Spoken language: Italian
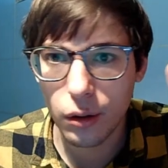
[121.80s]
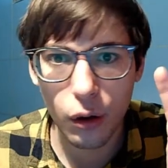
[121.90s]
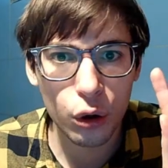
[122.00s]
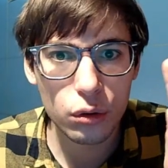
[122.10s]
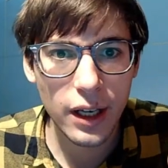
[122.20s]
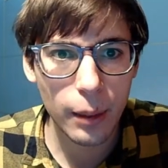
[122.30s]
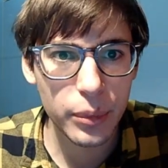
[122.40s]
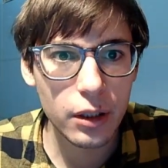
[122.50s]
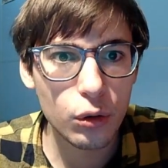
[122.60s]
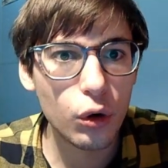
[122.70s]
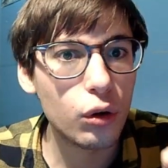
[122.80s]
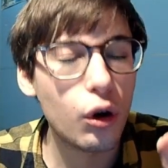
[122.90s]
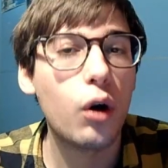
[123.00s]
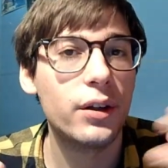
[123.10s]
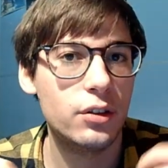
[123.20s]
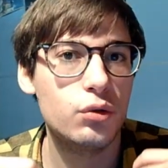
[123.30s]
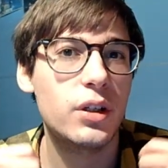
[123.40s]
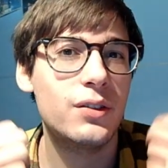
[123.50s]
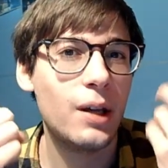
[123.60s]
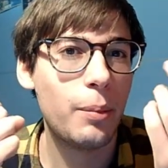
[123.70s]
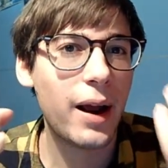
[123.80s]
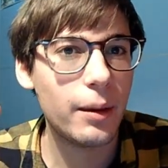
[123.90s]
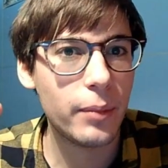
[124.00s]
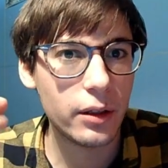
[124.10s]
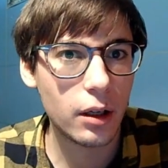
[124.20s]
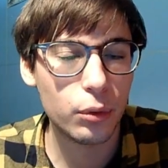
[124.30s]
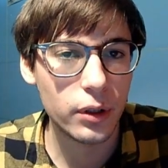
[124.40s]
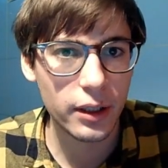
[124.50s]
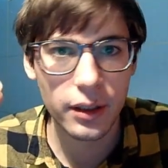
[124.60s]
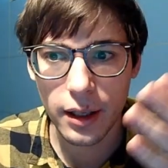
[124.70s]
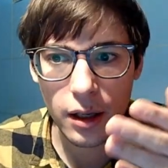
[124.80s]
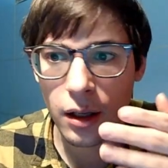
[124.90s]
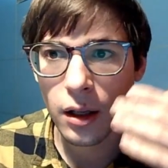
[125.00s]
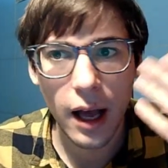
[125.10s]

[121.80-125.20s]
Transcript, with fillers: ho capito no, nel senso che se ne parla in maniera ipotetica,